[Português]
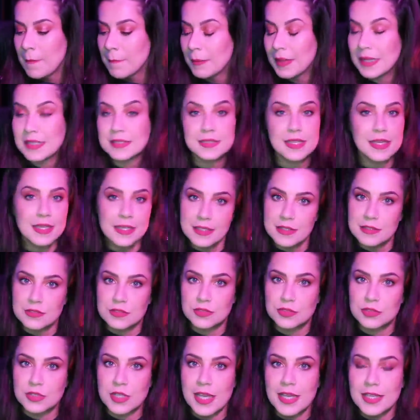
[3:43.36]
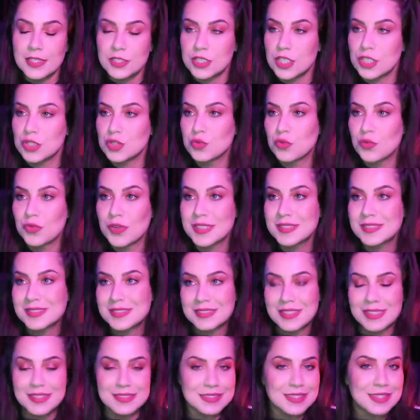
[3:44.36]
Mas é isso, né, gente? O
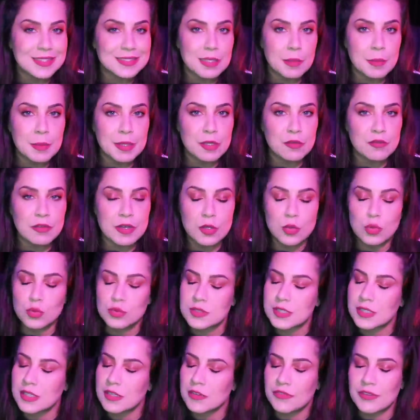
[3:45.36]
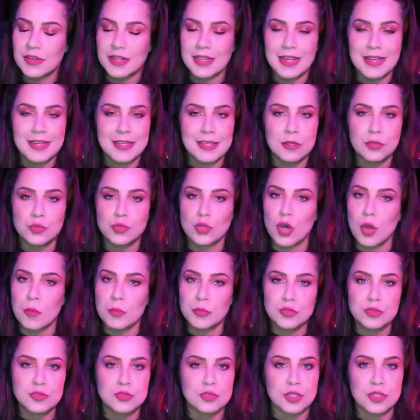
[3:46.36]
francês ele também não vai conseguir falar aqui o
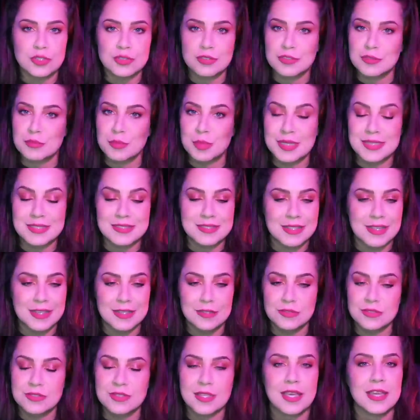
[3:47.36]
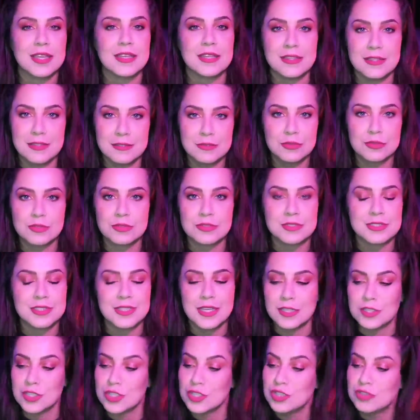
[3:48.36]
nome dos nossos brasileiros queridos
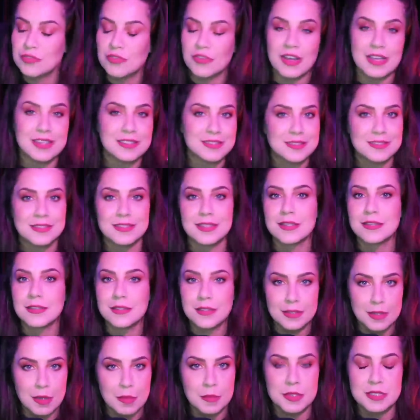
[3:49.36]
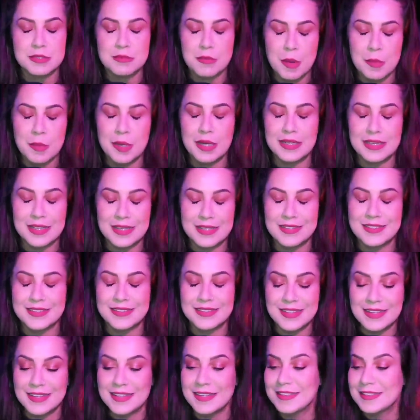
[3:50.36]
e a gente vai se entender da mesma maneira,
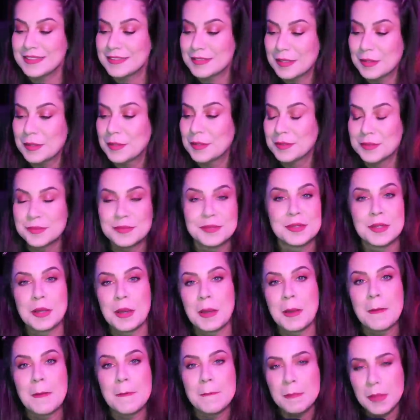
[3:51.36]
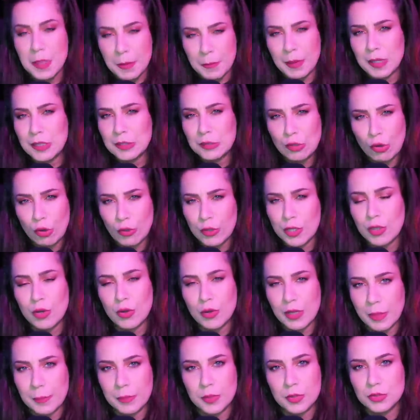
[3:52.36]
né? Então, me perdoem
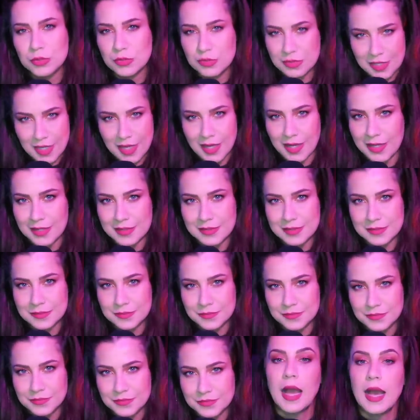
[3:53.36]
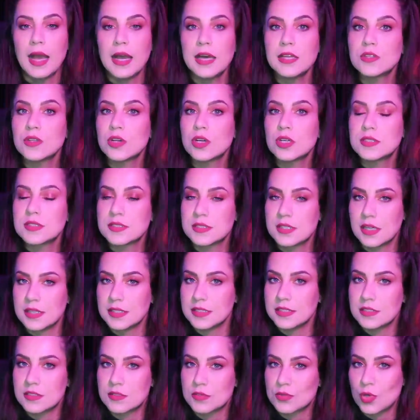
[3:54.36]
qualquer pronúncia errada. A nossa
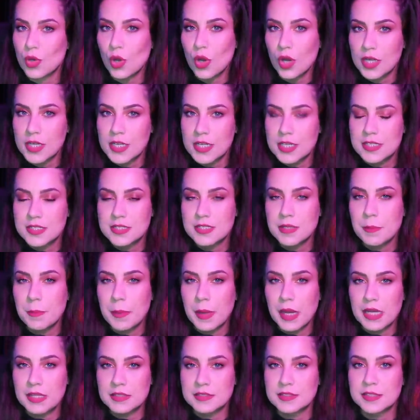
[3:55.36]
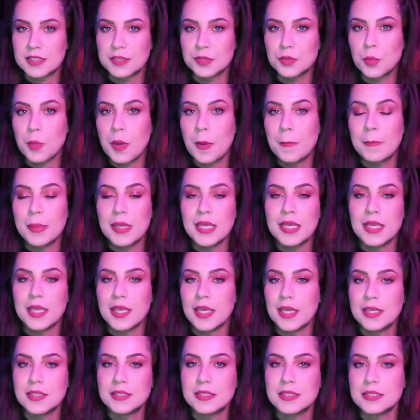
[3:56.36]
história se passa numa
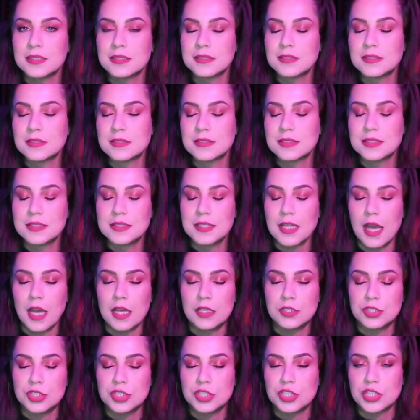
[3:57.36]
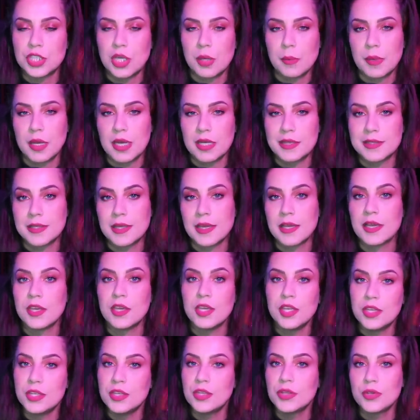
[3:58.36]
pequena cidade chamada
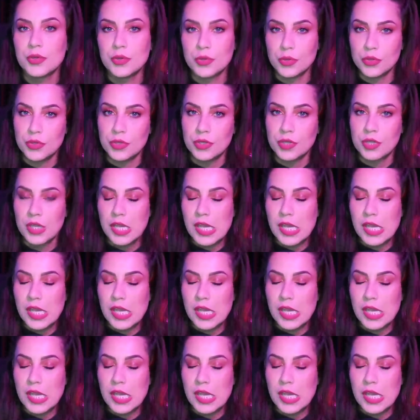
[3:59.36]
Rinu,